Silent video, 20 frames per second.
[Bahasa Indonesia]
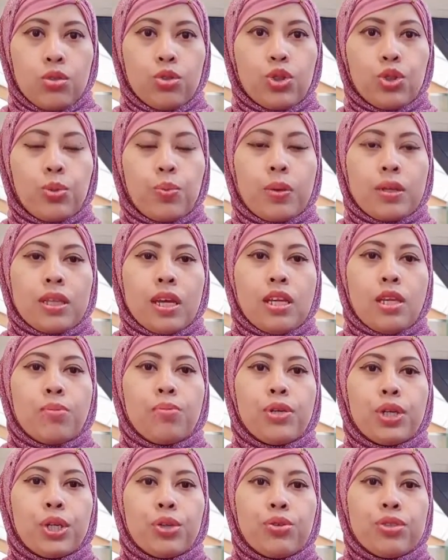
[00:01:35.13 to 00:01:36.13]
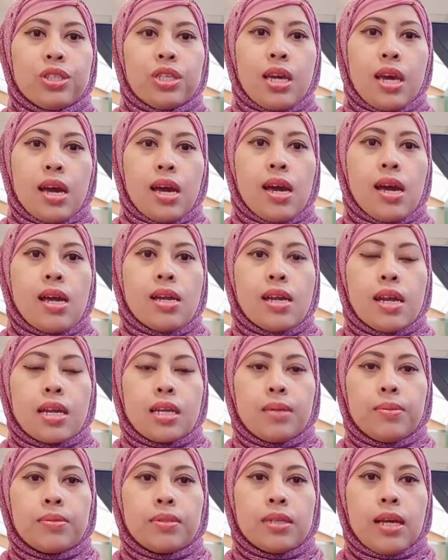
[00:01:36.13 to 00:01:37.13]
Untuk pertanyaan berikutnya
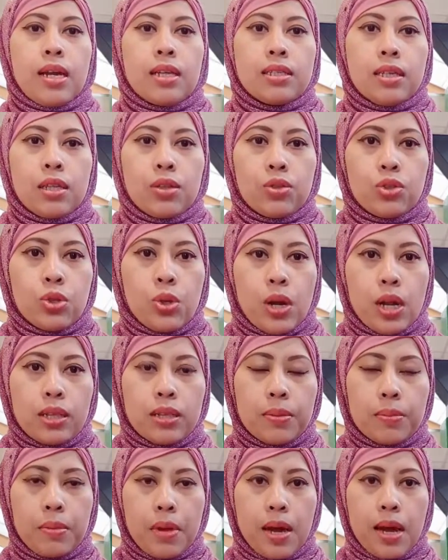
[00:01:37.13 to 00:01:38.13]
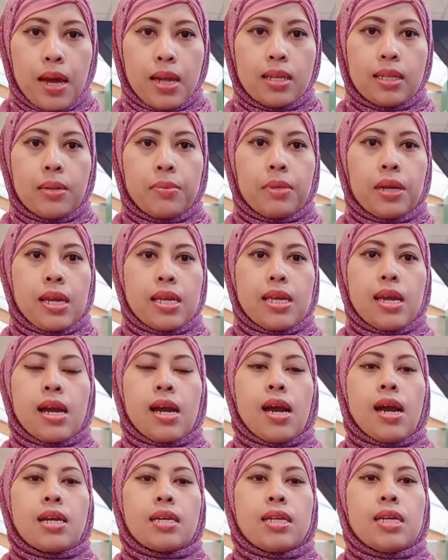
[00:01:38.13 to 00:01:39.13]
dari salah satu seorang teman yang
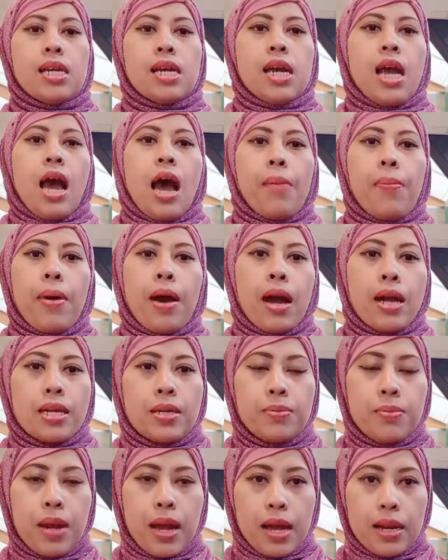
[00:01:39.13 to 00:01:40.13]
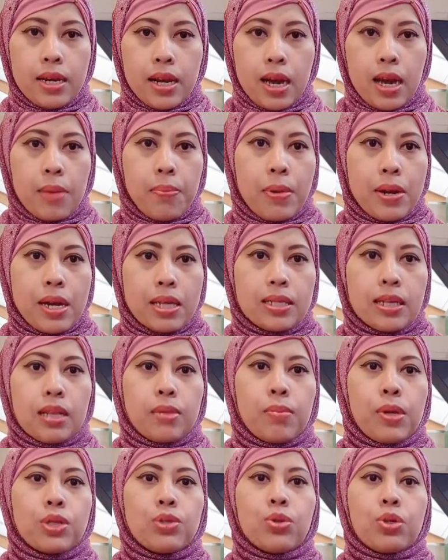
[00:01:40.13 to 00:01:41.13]
menanyakan apakah di Belanda pada
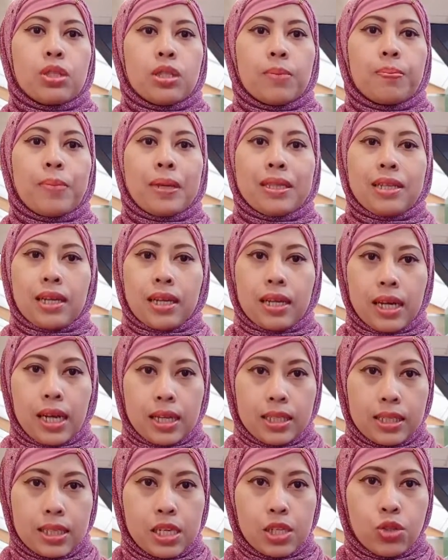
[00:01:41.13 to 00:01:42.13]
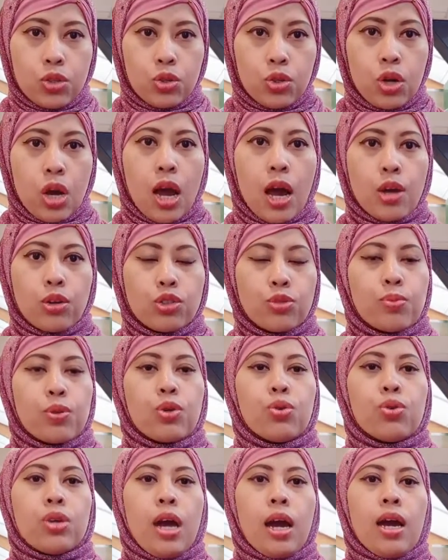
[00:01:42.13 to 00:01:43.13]
saat masuk ke tempat rekreasi itu harus
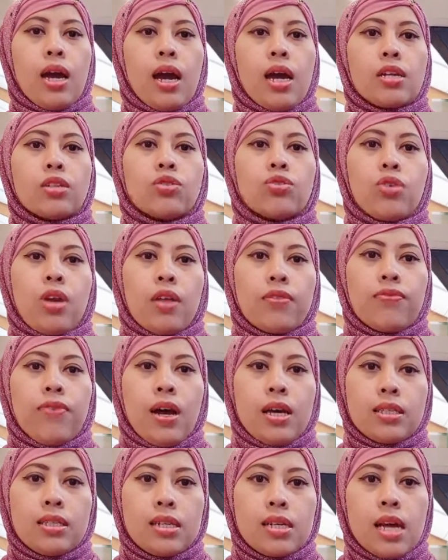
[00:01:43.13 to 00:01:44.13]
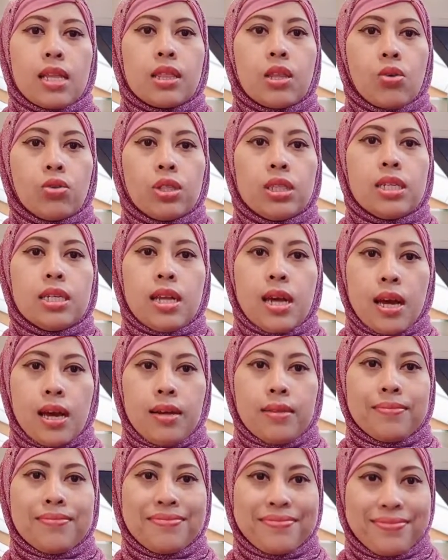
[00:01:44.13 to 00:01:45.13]
menggunakan surat vaksin atau tidak